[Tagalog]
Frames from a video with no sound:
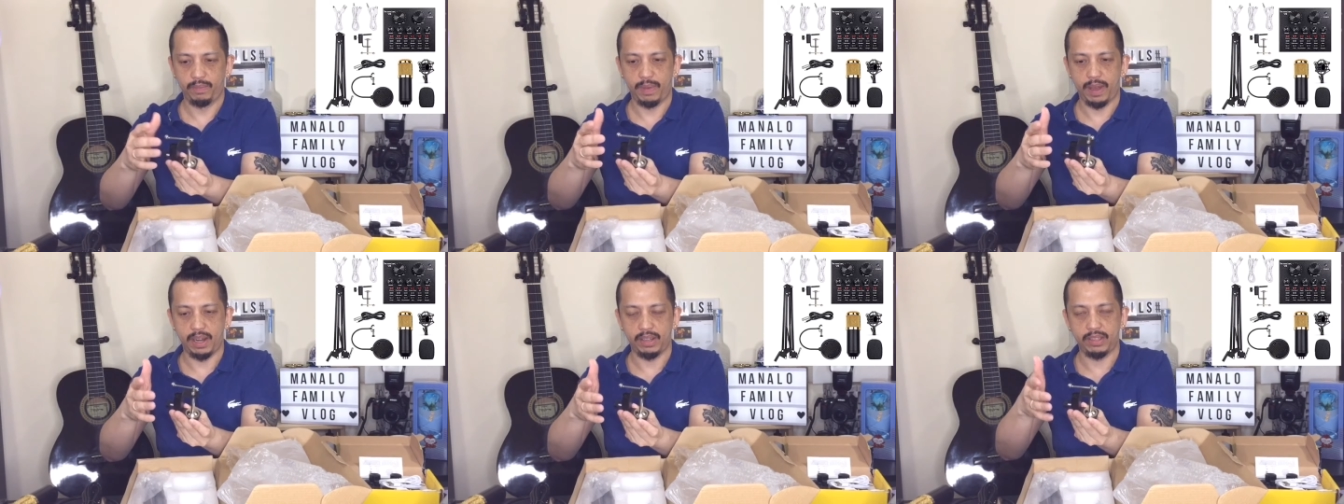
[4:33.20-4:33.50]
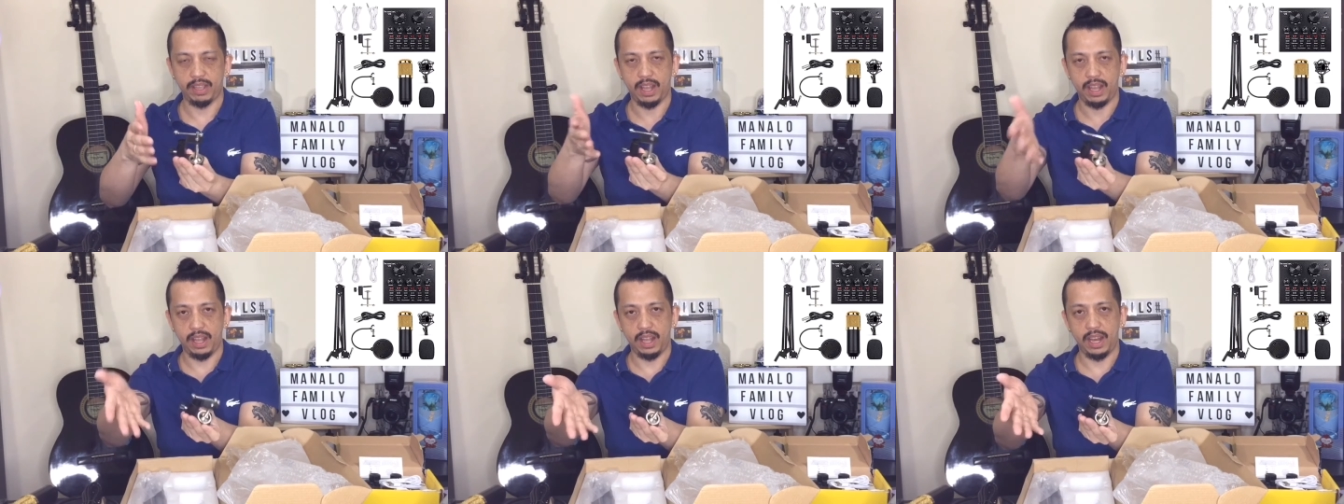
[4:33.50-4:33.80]
para
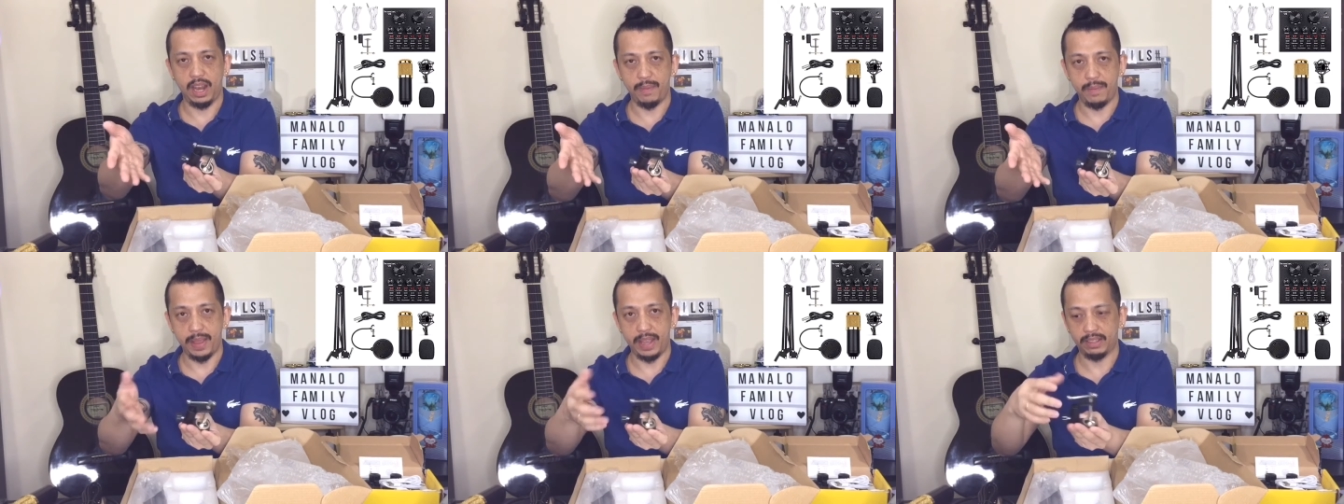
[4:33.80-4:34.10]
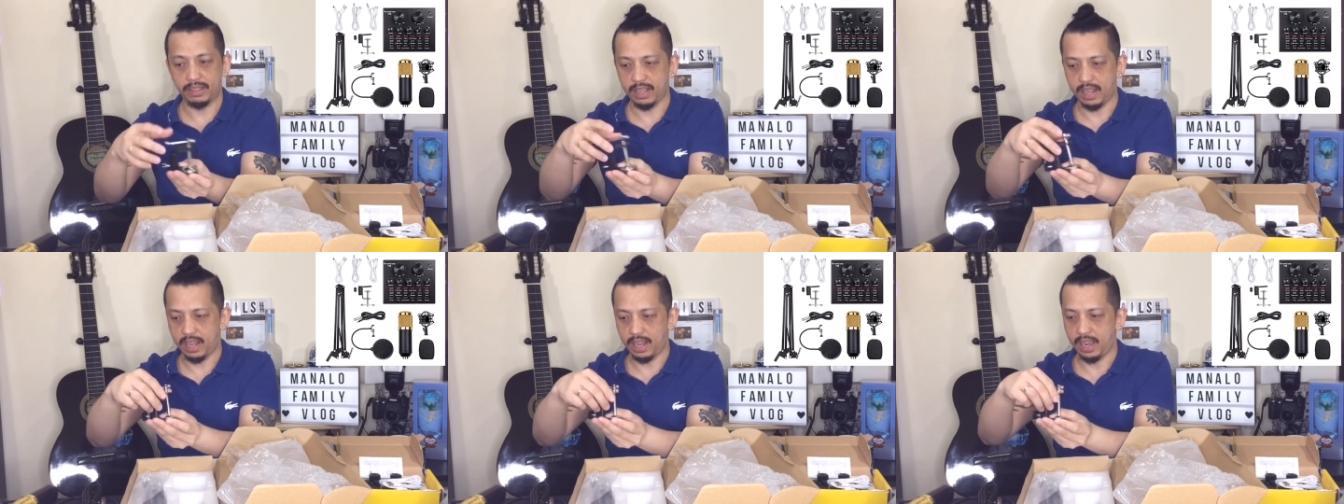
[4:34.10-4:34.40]
sa
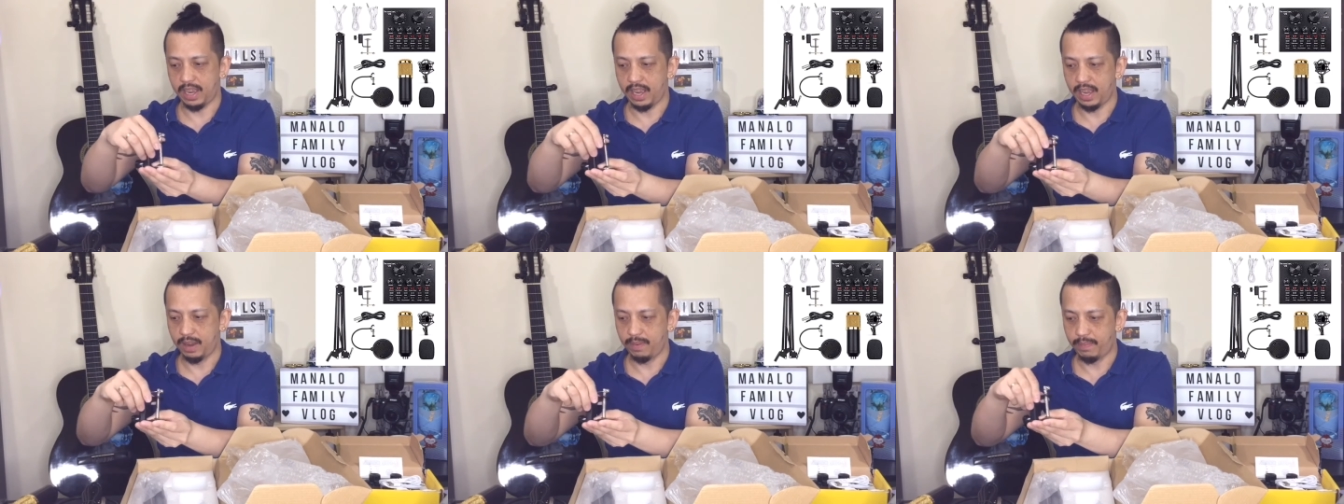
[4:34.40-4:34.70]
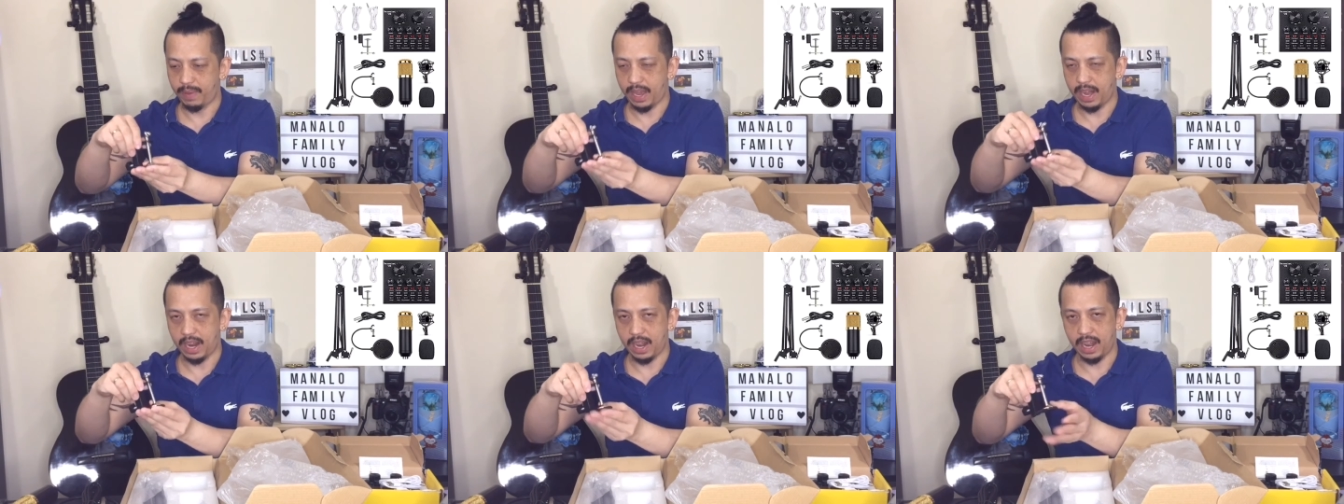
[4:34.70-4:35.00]
lamesa. Ayan,
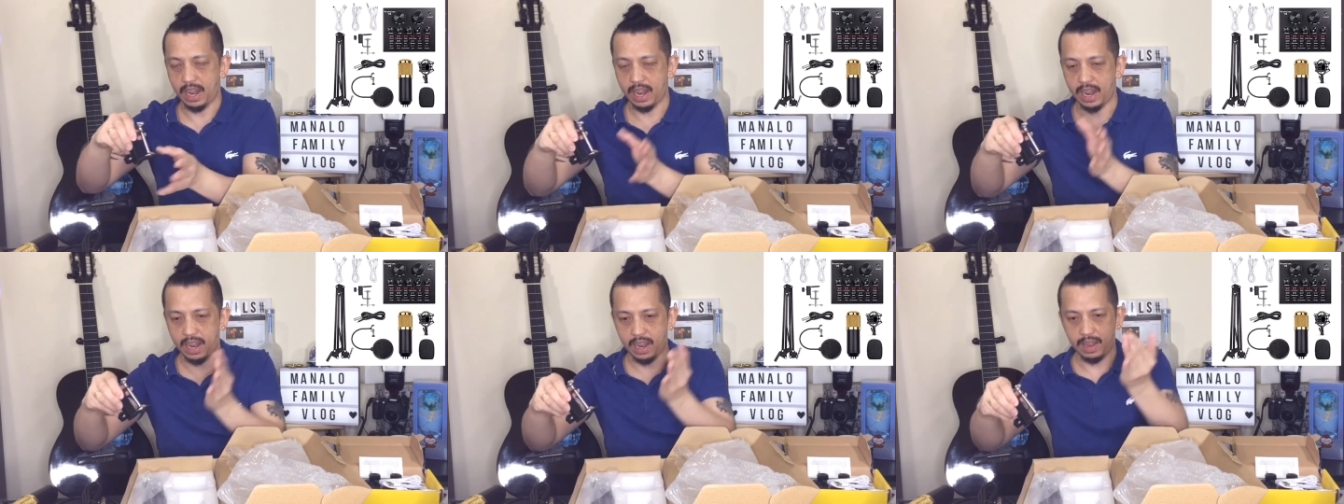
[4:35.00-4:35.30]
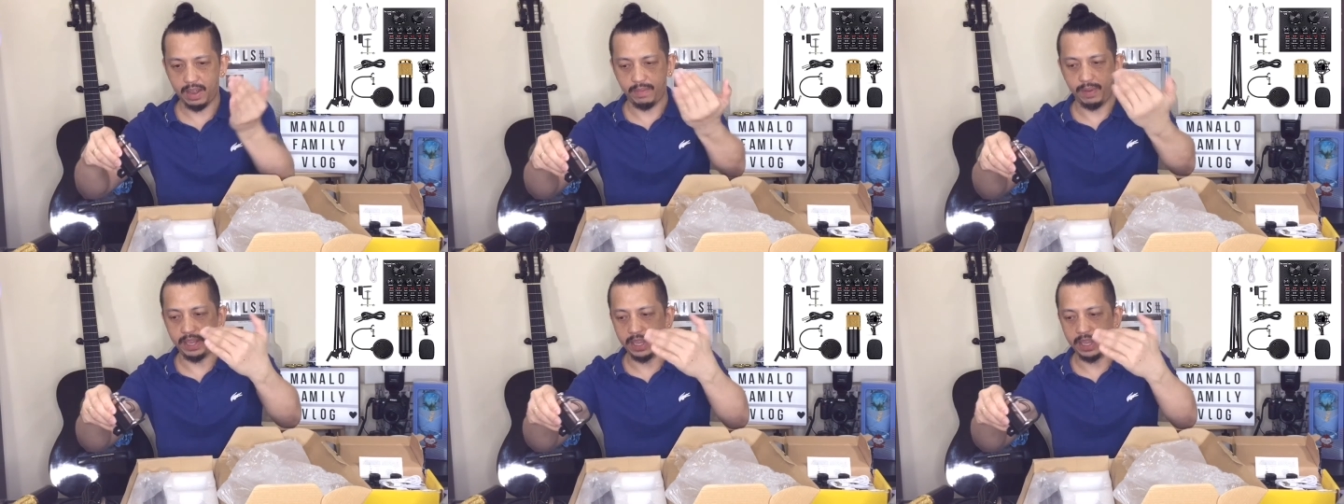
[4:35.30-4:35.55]
para